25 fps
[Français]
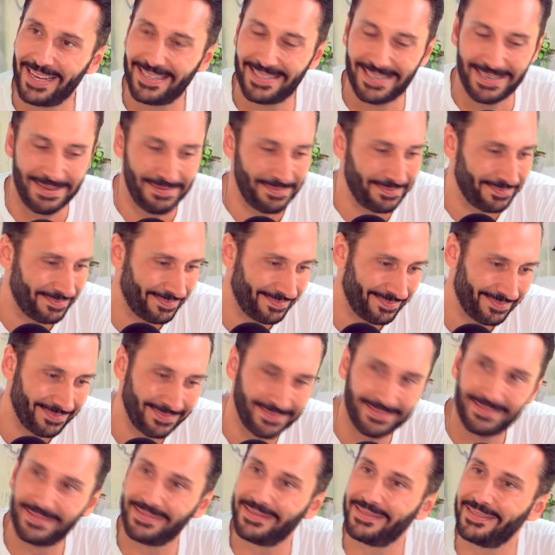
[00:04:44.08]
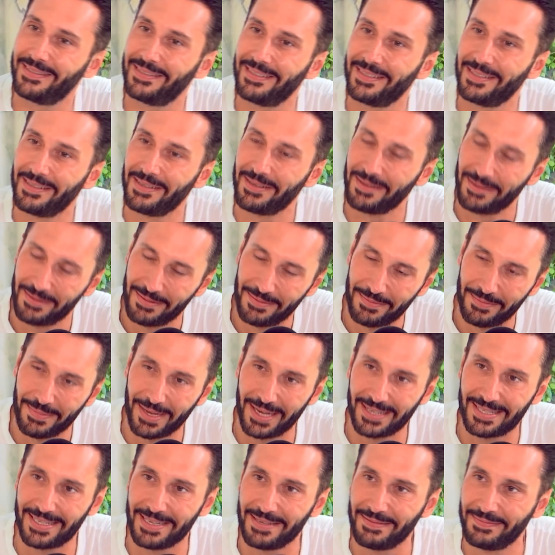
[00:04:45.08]
Merci, beaucoup, euh, Cédric Gervais,
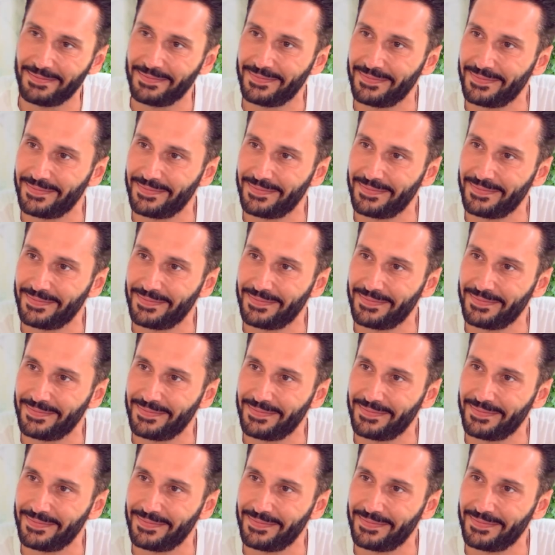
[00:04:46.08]
d'être passé